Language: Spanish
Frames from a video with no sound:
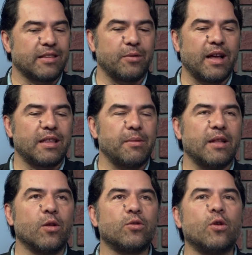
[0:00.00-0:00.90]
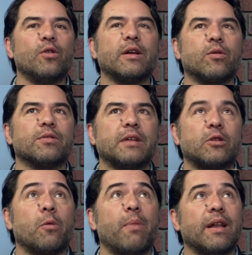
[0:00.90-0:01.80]
sea una actividad no solo de
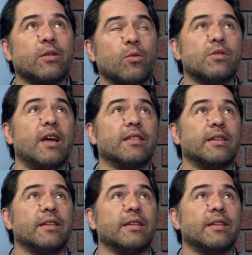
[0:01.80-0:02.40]
concierto para escuchar,